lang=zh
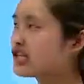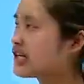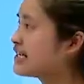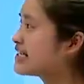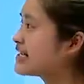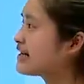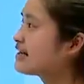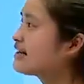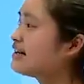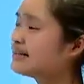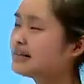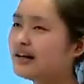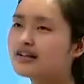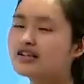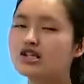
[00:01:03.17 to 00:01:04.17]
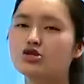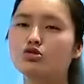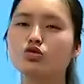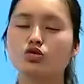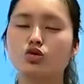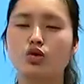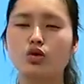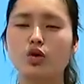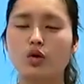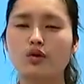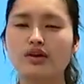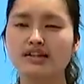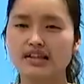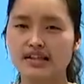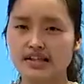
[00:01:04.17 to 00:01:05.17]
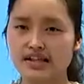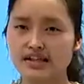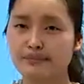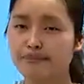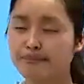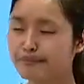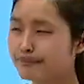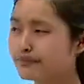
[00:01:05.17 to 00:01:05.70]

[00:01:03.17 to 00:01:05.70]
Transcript: 这一节课的鸡兔同笼问题。